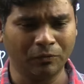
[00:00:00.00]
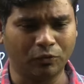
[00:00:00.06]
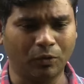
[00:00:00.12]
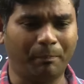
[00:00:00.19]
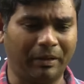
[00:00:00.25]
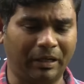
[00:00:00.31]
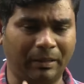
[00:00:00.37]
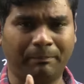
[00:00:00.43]
సో
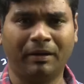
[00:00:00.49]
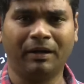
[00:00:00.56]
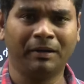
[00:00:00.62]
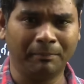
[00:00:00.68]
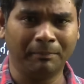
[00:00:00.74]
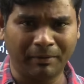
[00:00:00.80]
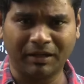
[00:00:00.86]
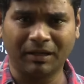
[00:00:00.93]

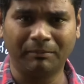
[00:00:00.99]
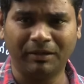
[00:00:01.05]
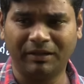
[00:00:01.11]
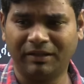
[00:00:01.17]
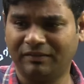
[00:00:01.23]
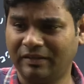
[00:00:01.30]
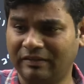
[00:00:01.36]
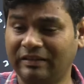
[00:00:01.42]
పరిపాలన పక్కన
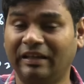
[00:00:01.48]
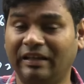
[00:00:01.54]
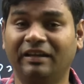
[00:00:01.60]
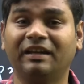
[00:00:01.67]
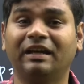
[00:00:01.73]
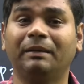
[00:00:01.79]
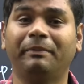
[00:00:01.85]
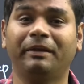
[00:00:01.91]
పెట్టేసేసి
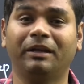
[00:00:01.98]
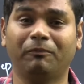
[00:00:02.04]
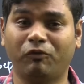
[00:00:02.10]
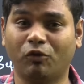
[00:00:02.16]
ఎన్నికలపైన